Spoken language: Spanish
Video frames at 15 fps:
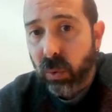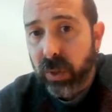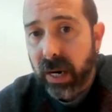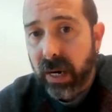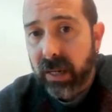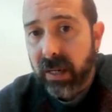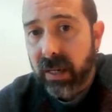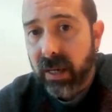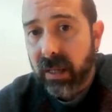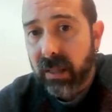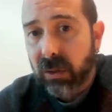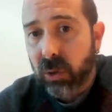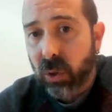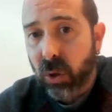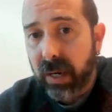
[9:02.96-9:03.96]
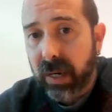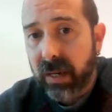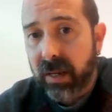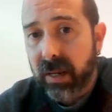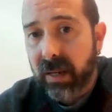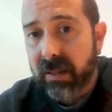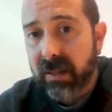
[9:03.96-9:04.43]
una línea, dos
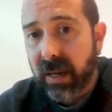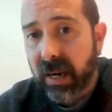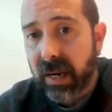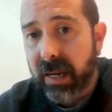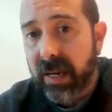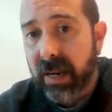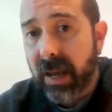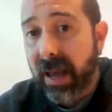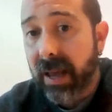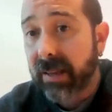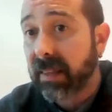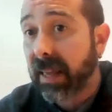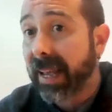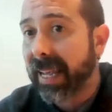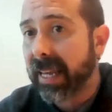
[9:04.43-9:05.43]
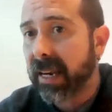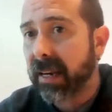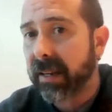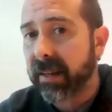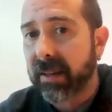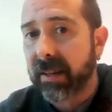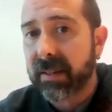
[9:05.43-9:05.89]
líneas, tres líneas, hasta n
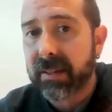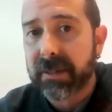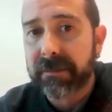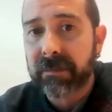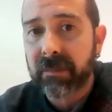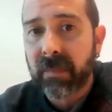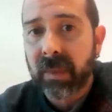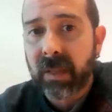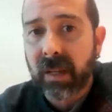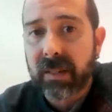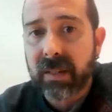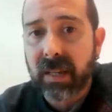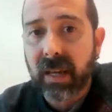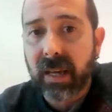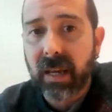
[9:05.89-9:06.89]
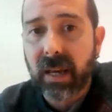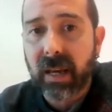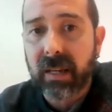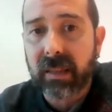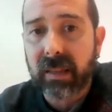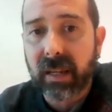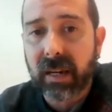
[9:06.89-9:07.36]
líneas. Así que
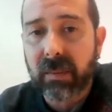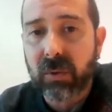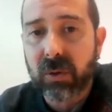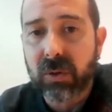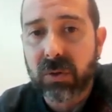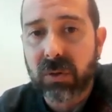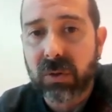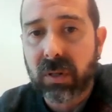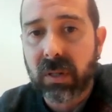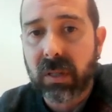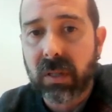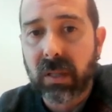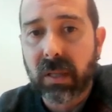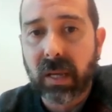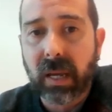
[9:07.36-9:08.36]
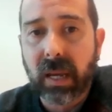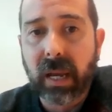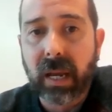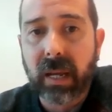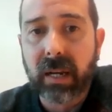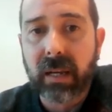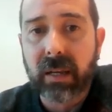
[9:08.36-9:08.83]
aquí tenemos
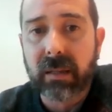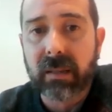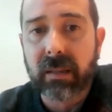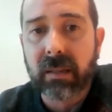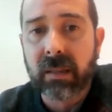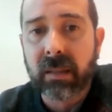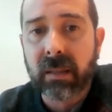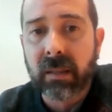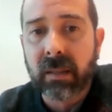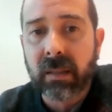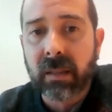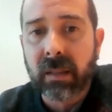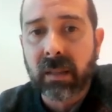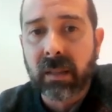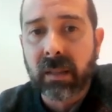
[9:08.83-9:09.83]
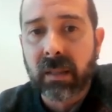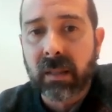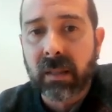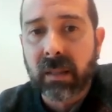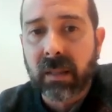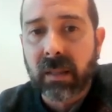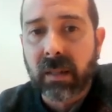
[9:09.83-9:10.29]
n
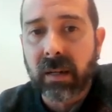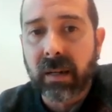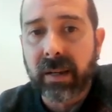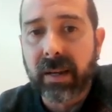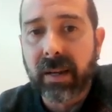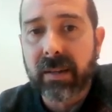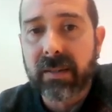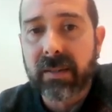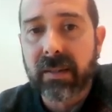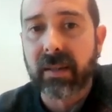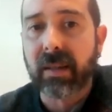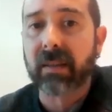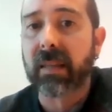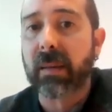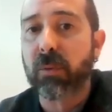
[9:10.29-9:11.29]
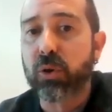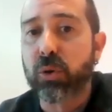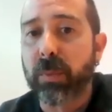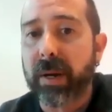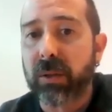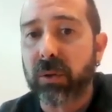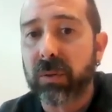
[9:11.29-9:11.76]
líneas que estamos
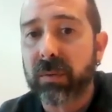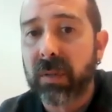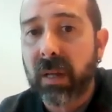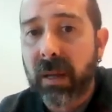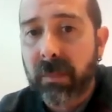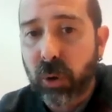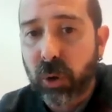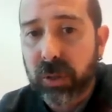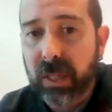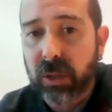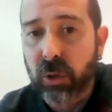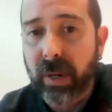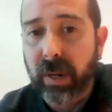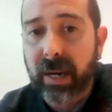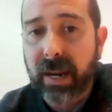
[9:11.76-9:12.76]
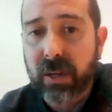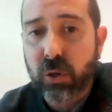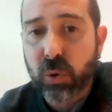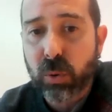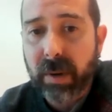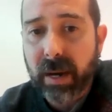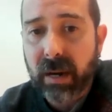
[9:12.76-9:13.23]
sumando. Por lo tanto, en la
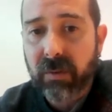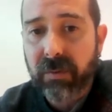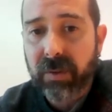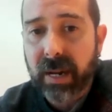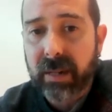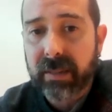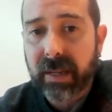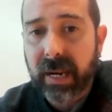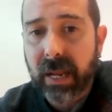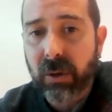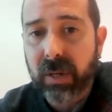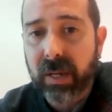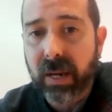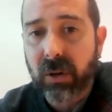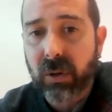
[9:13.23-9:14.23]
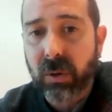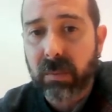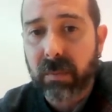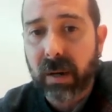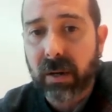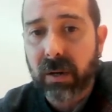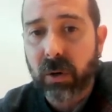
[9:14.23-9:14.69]
suma al final del lado izquierdo
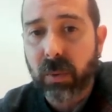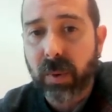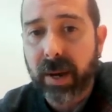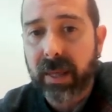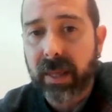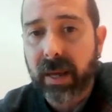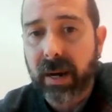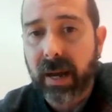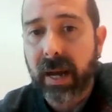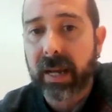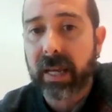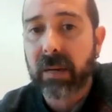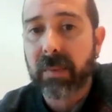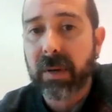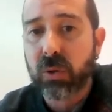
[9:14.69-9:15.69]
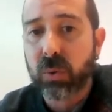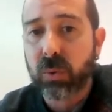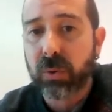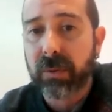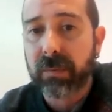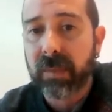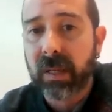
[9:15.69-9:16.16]
nos va a quedar a n más
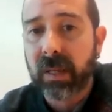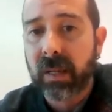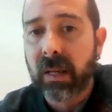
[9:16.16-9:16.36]
1